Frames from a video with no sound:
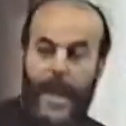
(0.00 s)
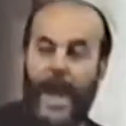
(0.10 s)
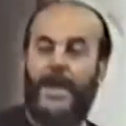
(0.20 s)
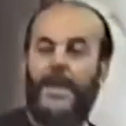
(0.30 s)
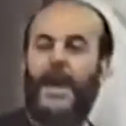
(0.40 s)

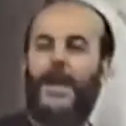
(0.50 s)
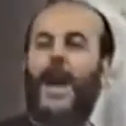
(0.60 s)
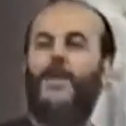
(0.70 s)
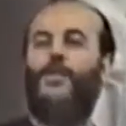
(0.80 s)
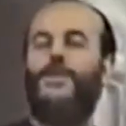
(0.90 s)
اخرها
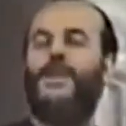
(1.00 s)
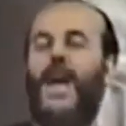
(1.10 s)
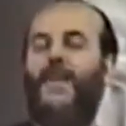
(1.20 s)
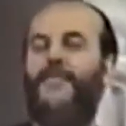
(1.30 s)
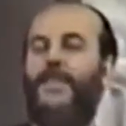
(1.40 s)
قانون
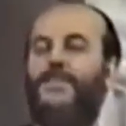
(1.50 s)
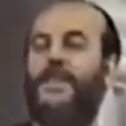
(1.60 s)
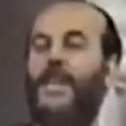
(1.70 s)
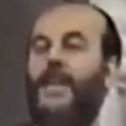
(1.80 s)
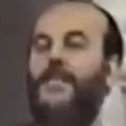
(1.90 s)
الصحافه
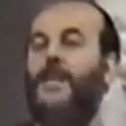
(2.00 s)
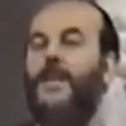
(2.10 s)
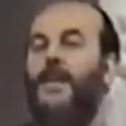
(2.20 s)
الجديد